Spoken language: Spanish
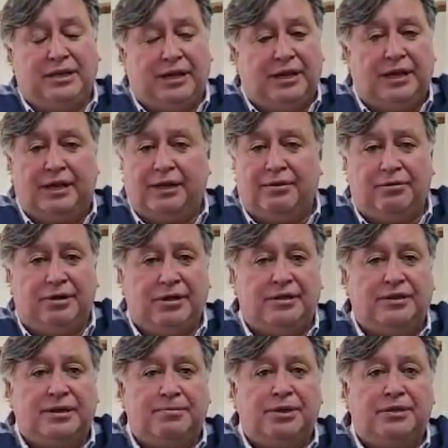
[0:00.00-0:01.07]
que
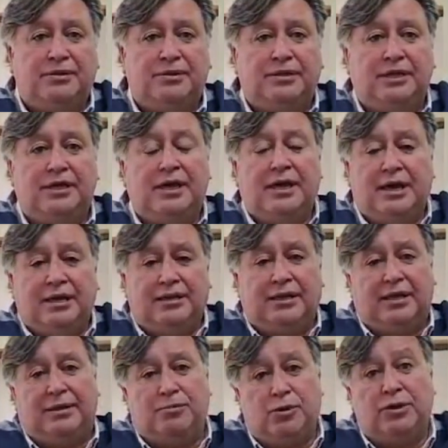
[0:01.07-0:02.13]
evidentemente
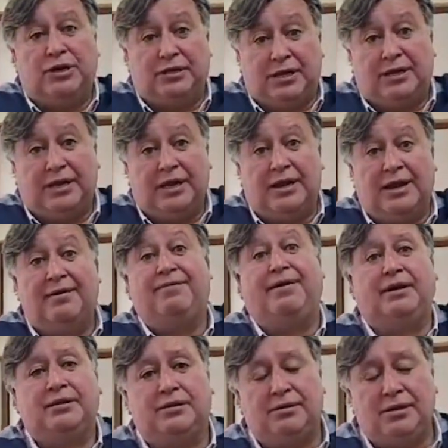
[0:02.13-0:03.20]
tenemos que tener la
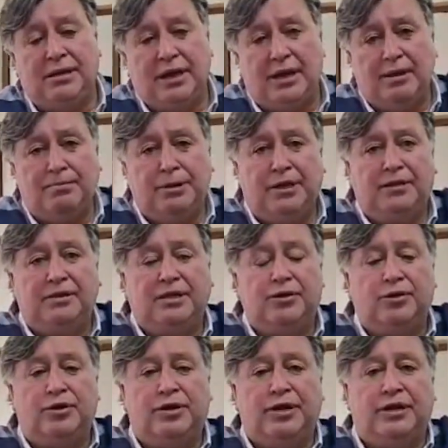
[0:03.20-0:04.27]
factibilidad del
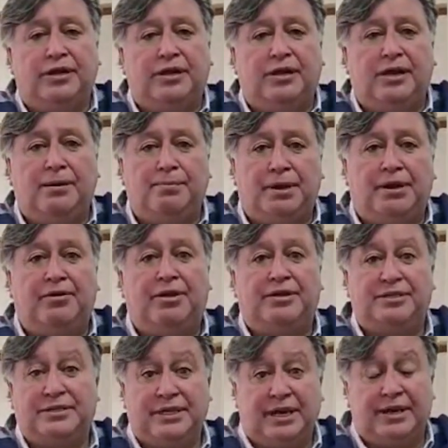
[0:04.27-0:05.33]
Ministerio de Energía para
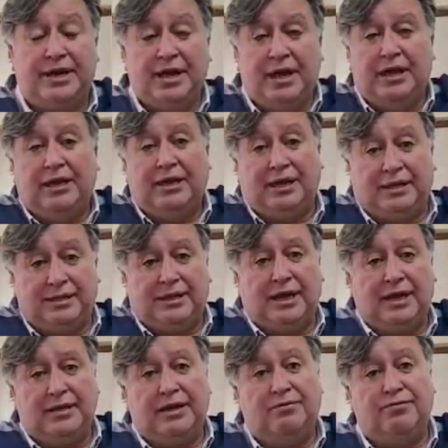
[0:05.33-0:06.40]
avanzar, que
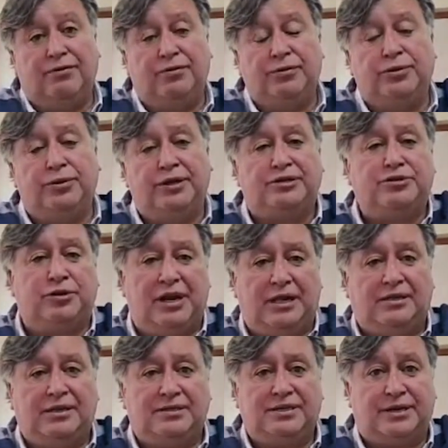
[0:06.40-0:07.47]
está en el Fondo
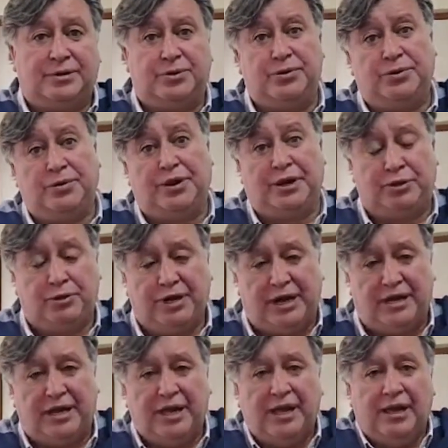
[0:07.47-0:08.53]
Nacional de Desarrollo
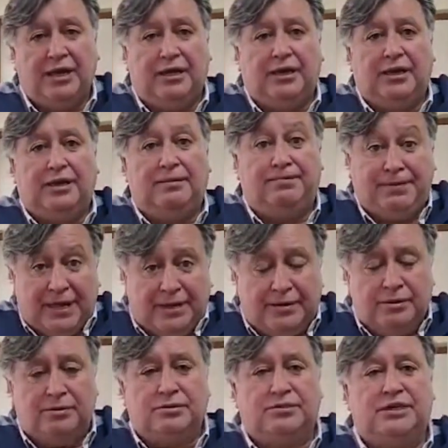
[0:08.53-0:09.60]
Regional. Y
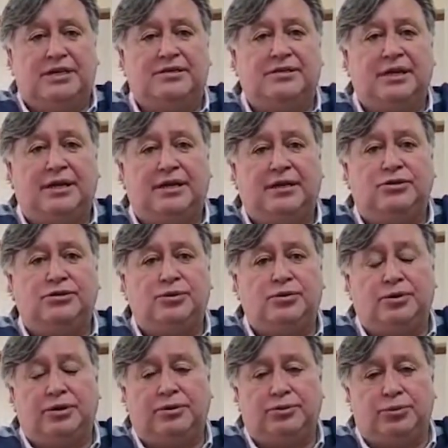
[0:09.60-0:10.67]
bien, ya se han hecho
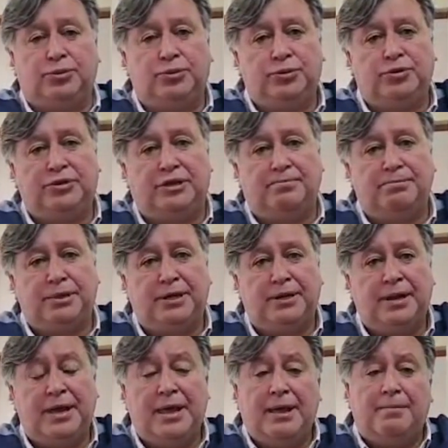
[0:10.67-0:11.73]
los estudios
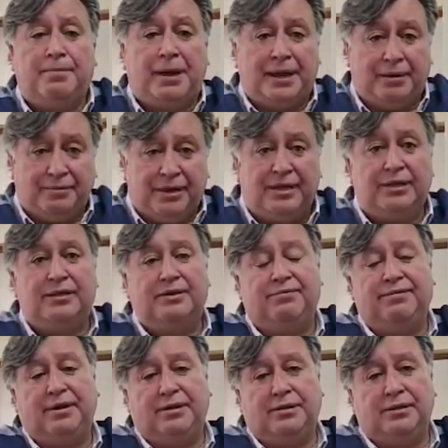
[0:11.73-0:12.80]
también para ver esta
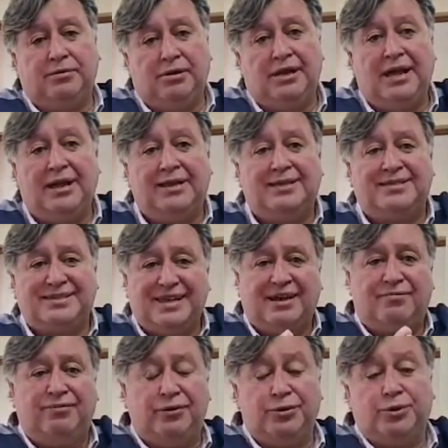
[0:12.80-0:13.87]
factibilidad que
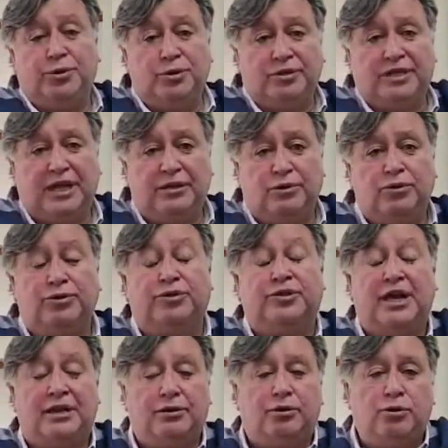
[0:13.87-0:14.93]
sea fotovoltaico
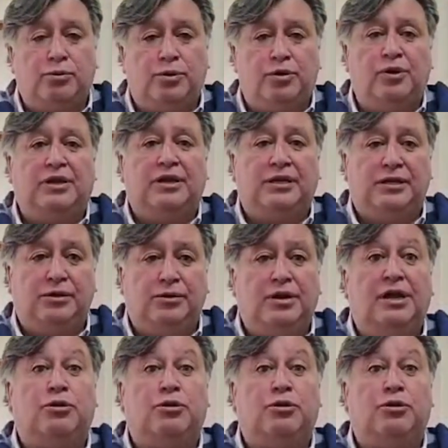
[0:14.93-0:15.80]
tal como lo ha querido